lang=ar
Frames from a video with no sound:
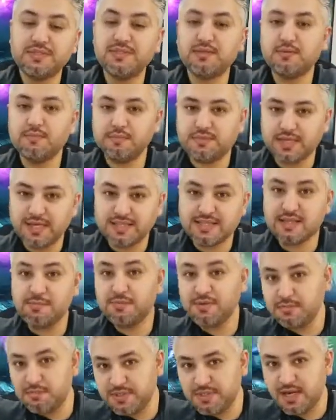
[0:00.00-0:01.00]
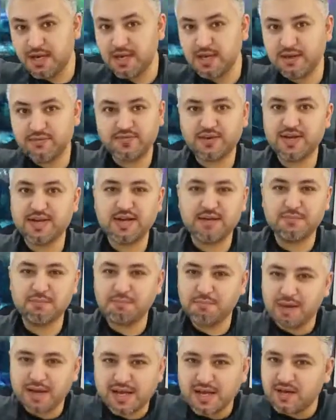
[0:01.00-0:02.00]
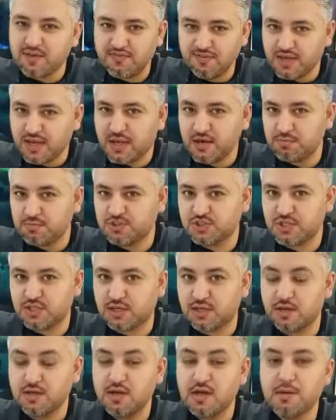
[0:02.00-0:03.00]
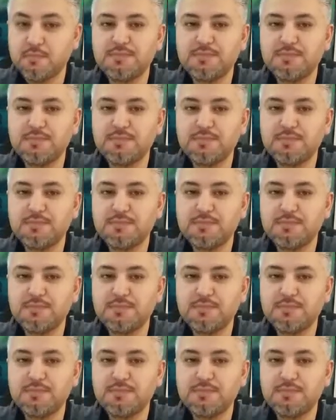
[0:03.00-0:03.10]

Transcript: متعدل من البدايه فكان ما كان فيها المشكله